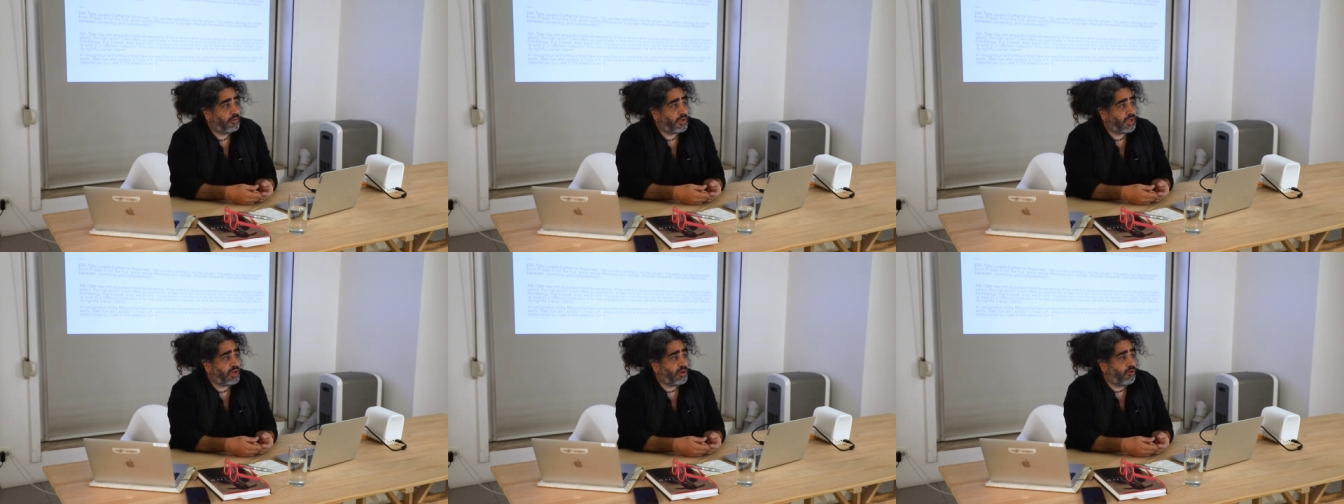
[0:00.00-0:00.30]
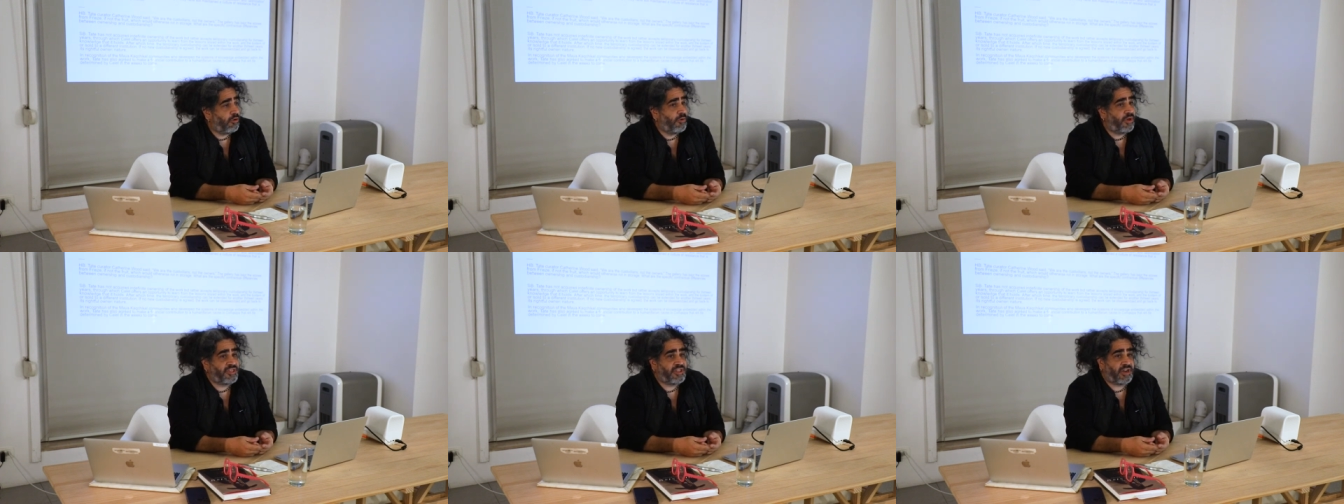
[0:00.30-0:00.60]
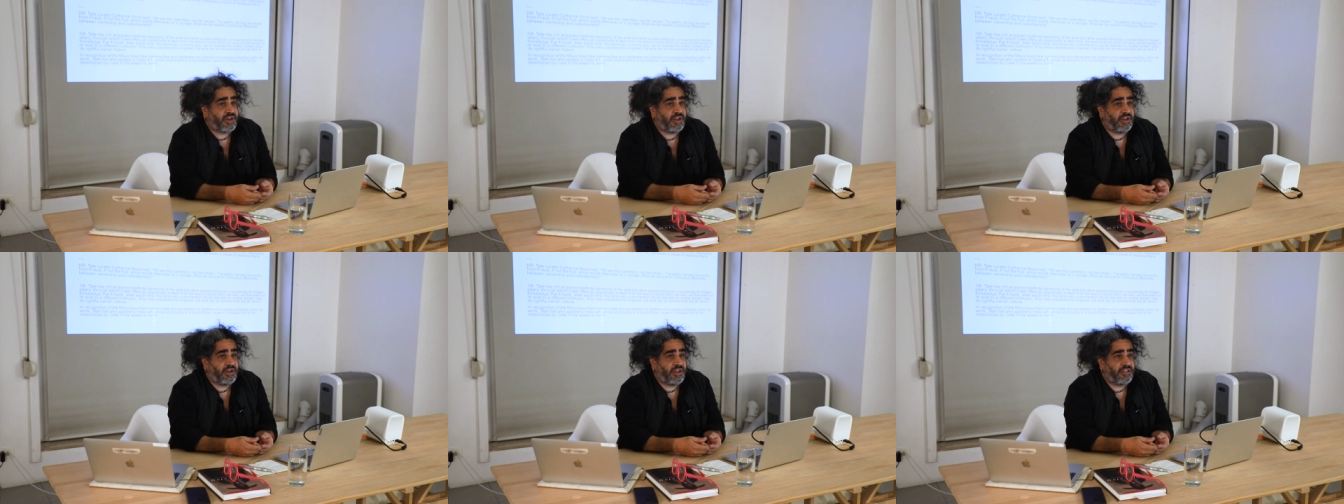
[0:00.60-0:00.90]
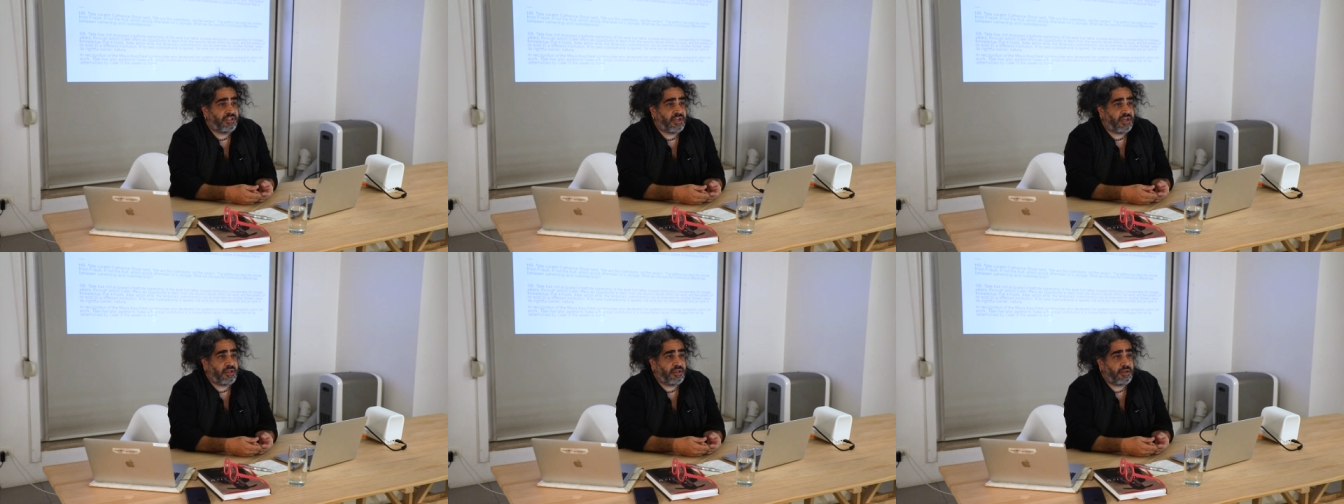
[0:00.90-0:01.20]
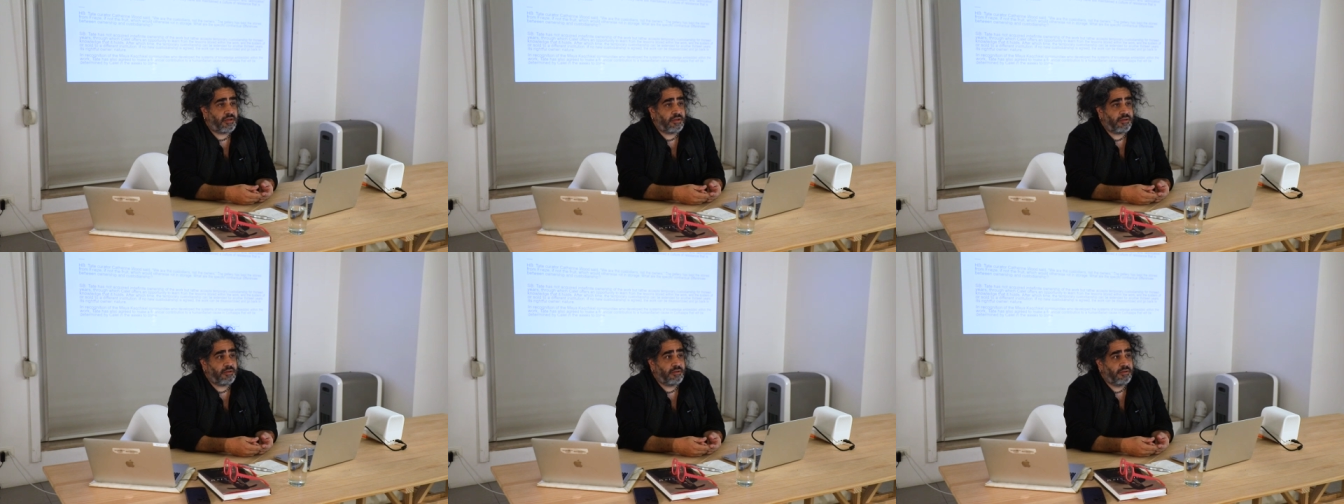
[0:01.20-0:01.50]
y luego va a ser
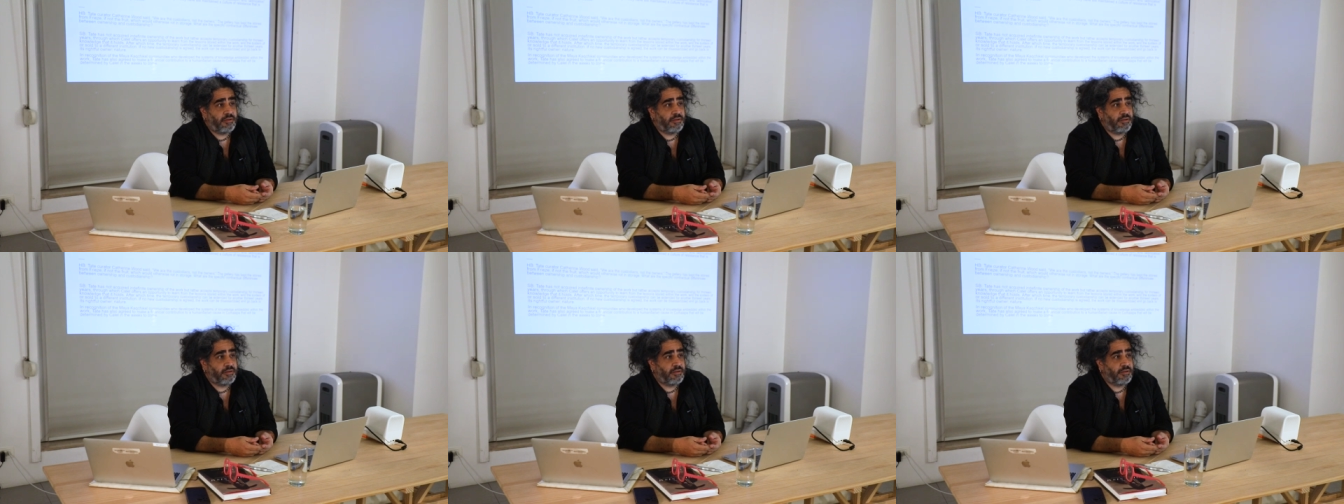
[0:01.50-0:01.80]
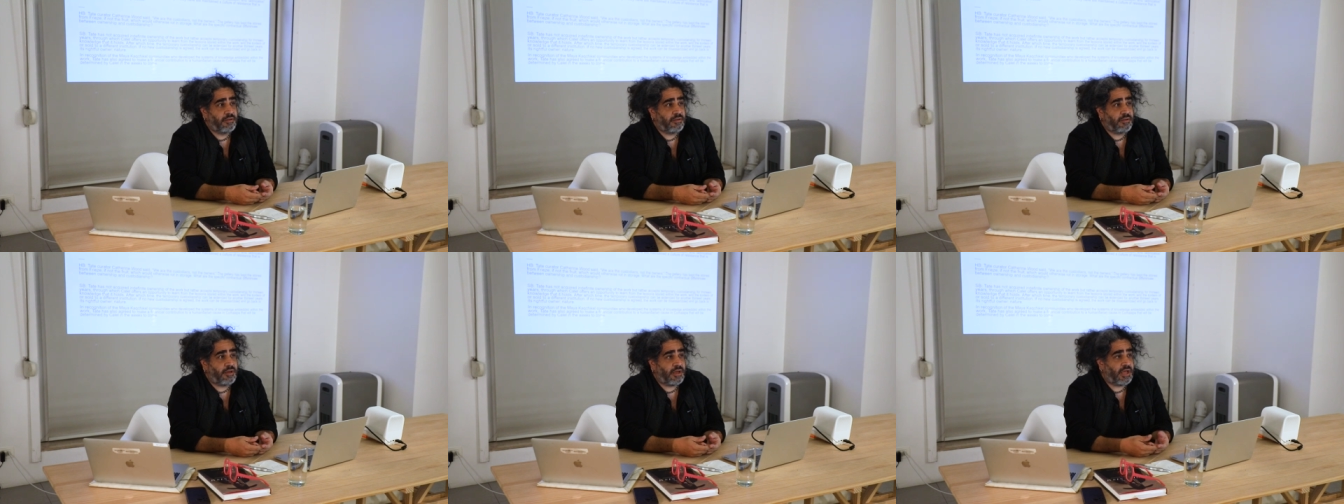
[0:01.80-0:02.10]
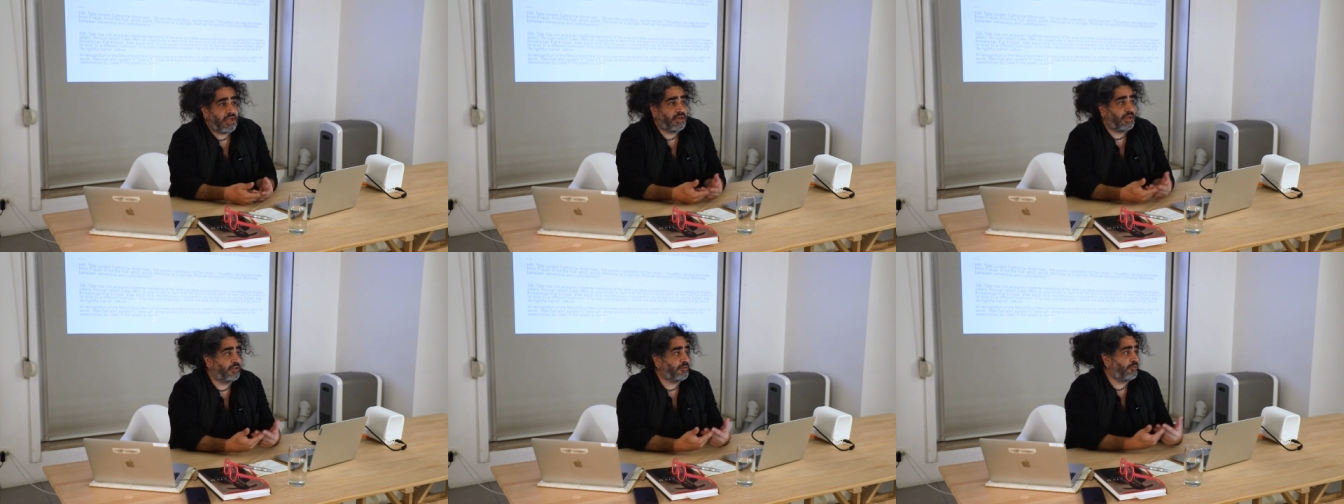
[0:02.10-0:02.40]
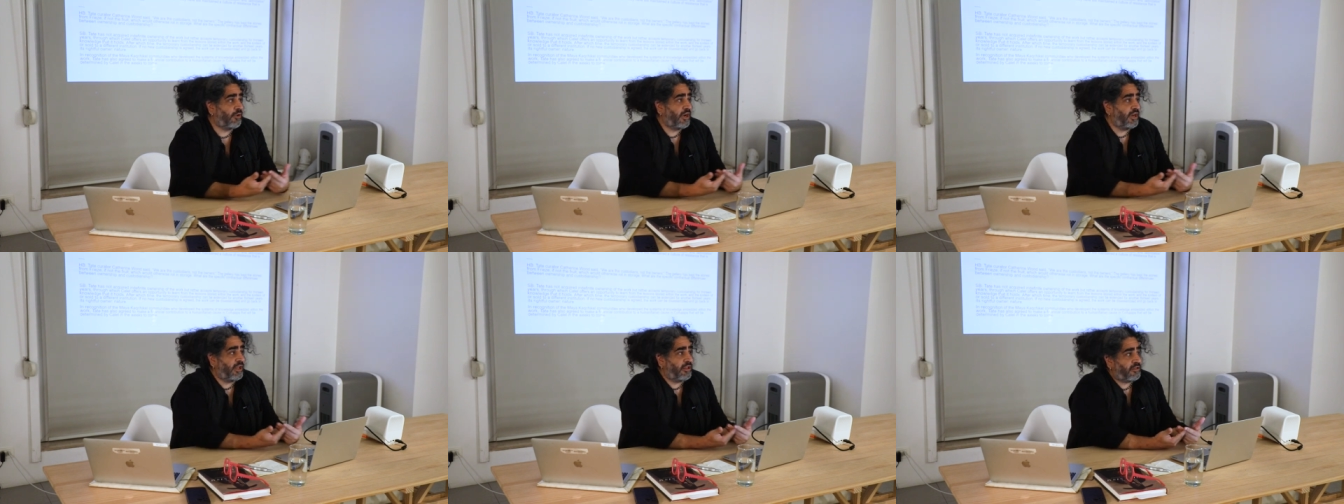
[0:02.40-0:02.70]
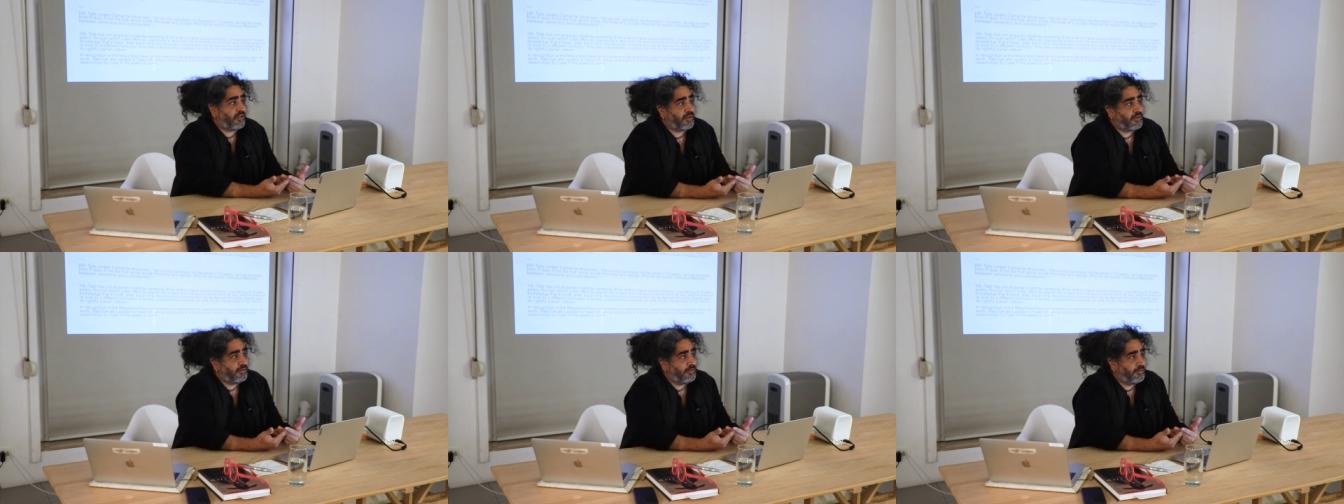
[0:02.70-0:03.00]
regresada a la
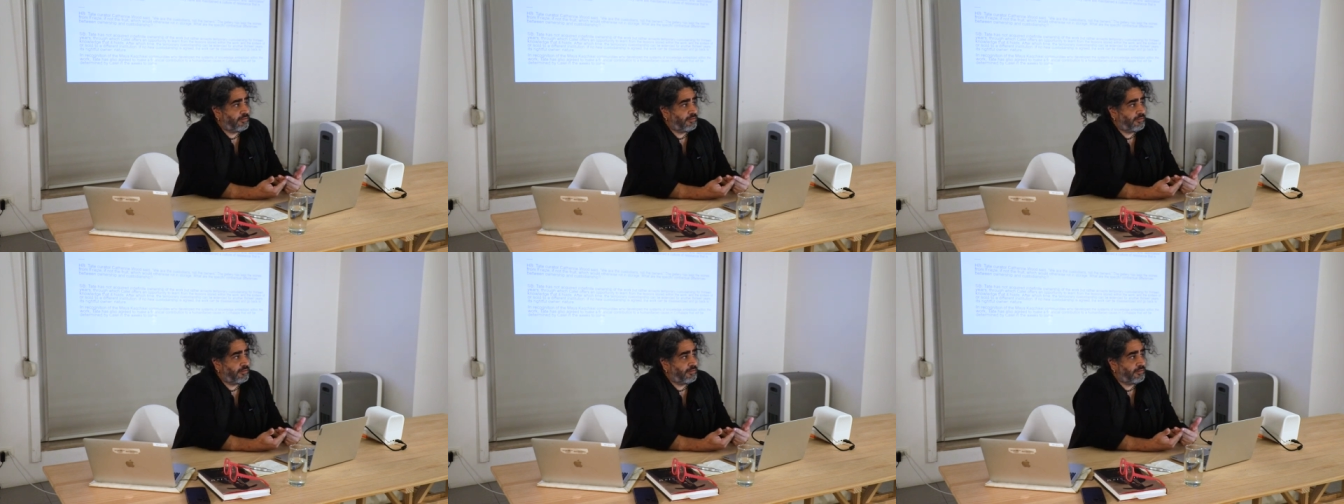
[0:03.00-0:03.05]
naturaleza.